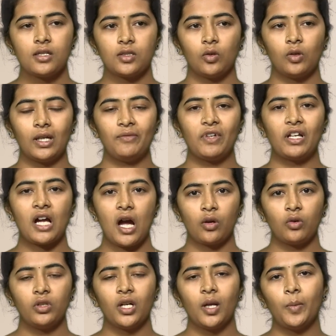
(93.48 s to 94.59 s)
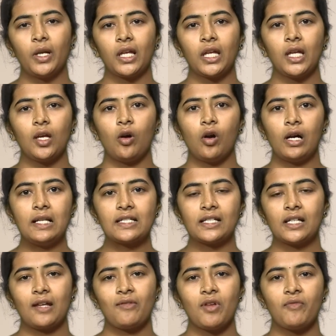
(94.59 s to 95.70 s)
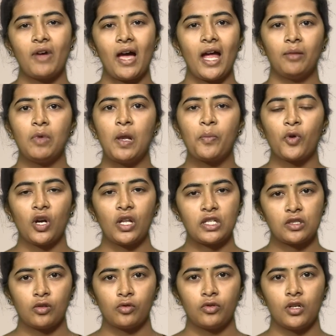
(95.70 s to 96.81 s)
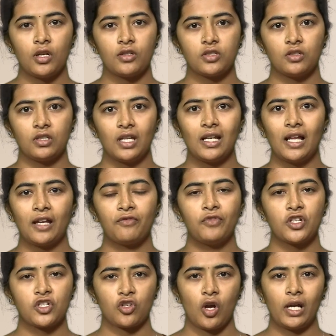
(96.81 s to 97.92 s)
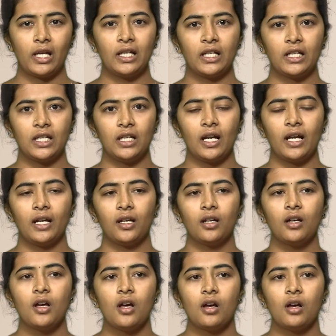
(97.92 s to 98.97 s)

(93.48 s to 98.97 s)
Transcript: సో ఇవి కాకుండా మనకి ఆయిల్స్ అనేవి యానిమల్ ప్రోడక్ట్స్లో కూడా వస్తుంది లైక్ ఫిష్ ఆయిల్ అని అండ్